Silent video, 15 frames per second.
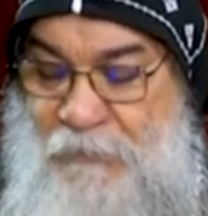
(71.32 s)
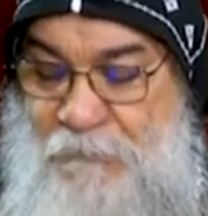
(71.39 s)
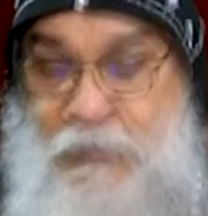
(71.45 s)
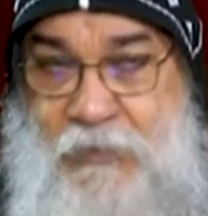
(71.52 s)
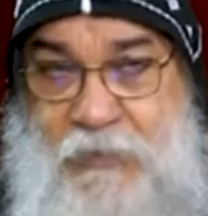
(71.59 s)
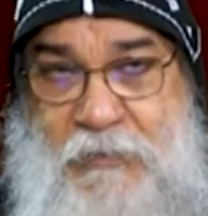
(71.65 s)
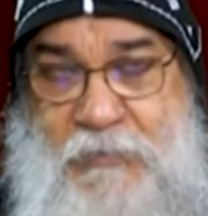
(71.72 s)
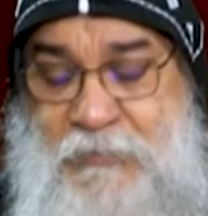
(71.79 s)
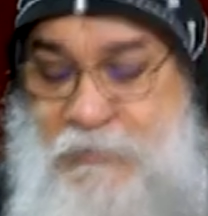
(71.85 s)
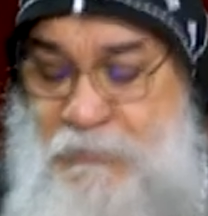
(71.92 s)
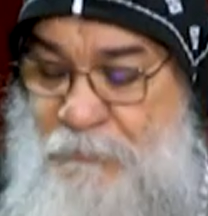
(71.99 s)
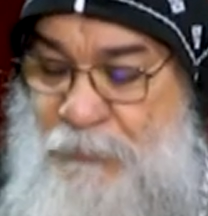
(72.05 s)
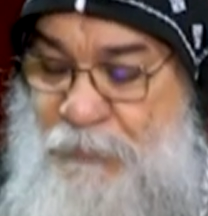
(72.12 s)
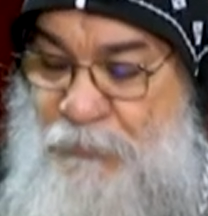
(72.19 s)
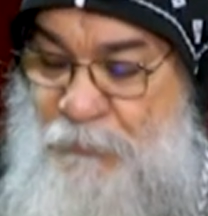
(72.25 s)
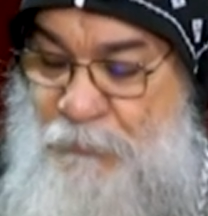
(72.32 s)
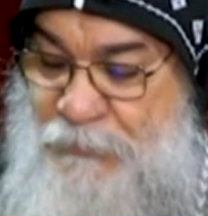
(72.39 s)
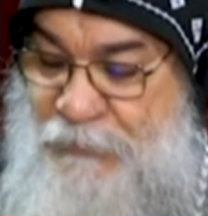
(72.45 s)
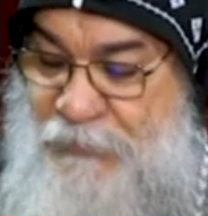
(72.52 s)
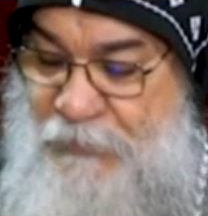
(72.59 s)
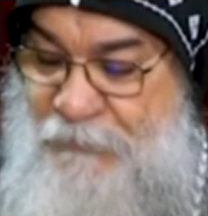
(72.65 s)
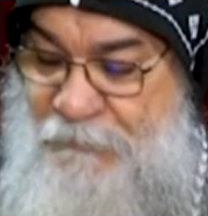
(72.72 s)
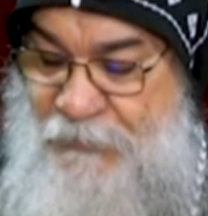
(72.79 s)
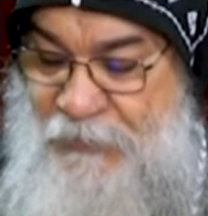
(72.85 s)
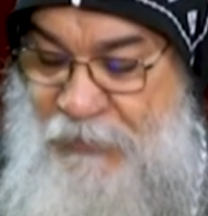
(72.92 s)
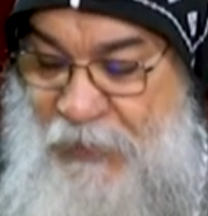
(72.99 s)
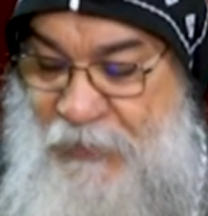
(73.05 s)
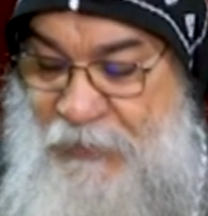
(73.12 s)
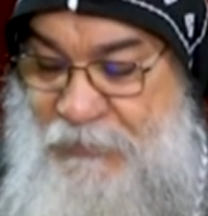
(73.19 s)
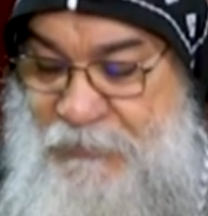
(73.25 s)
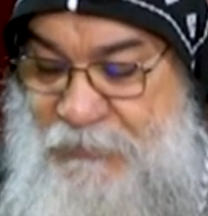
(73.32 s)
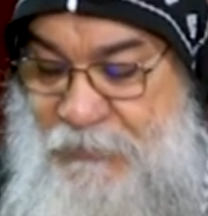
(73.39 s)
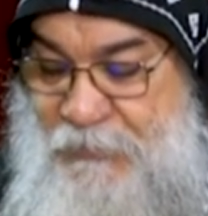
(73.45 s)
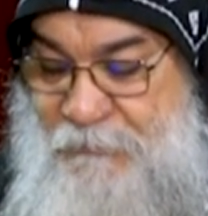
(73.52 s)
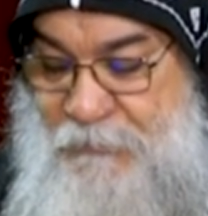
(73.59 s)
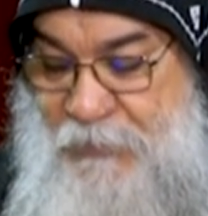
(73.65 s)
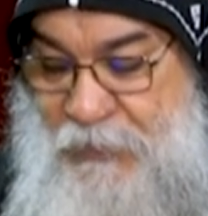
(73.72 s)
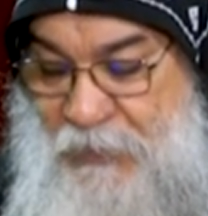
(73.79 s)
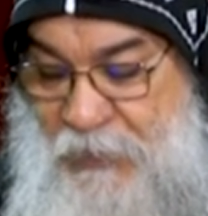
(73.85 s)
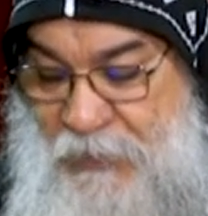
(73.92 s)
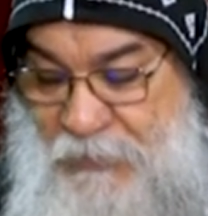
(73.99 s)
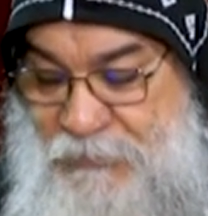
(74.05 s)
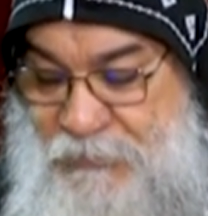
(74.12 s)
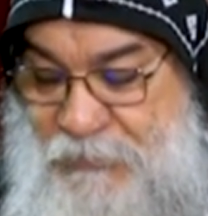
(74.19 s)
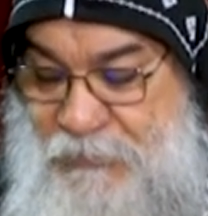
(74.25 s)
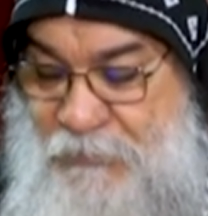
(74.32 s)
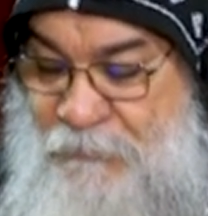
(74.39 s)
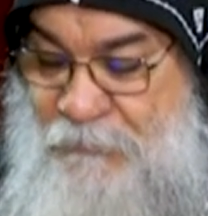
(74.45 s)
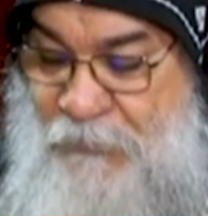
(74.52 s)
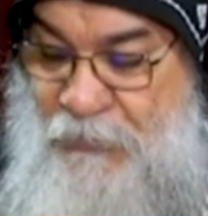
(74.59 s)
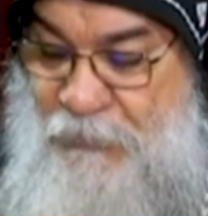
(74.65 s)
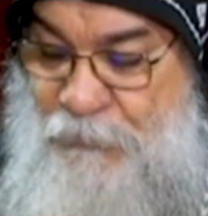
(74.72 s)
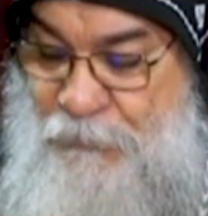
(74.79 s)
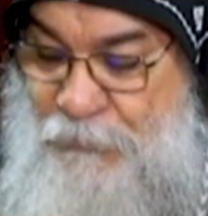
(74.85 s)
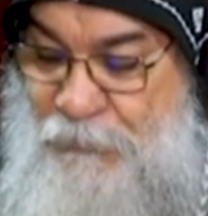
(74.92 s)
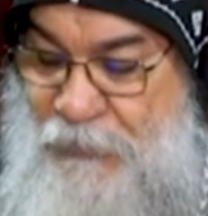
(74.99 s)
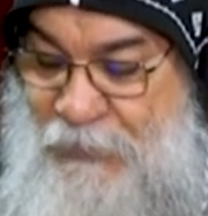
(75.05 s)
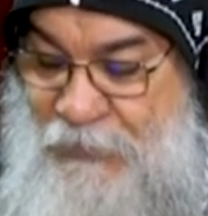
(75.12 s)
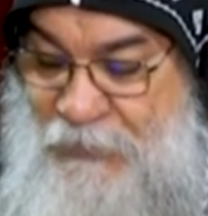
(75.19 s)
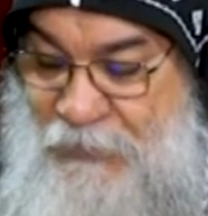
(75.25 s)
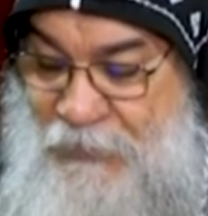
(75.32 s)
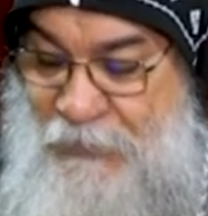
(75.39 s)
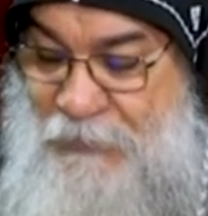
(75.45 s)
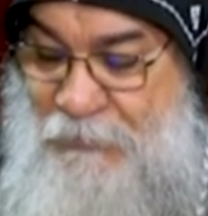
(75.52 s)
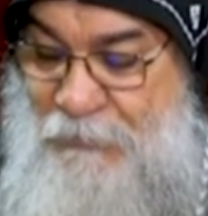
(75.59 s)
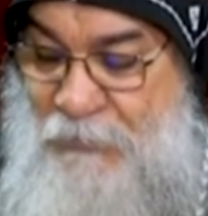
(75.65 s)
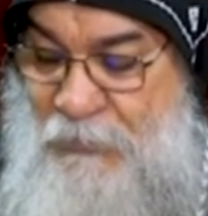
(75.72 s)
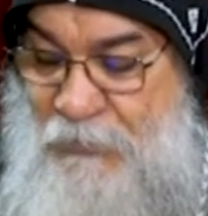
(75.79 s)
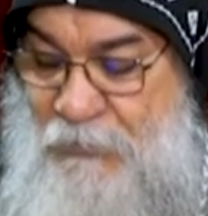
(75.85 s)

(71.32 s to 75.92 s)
فقال الرب لموسى فنحاس ابن العازر ابن هارون الكاهن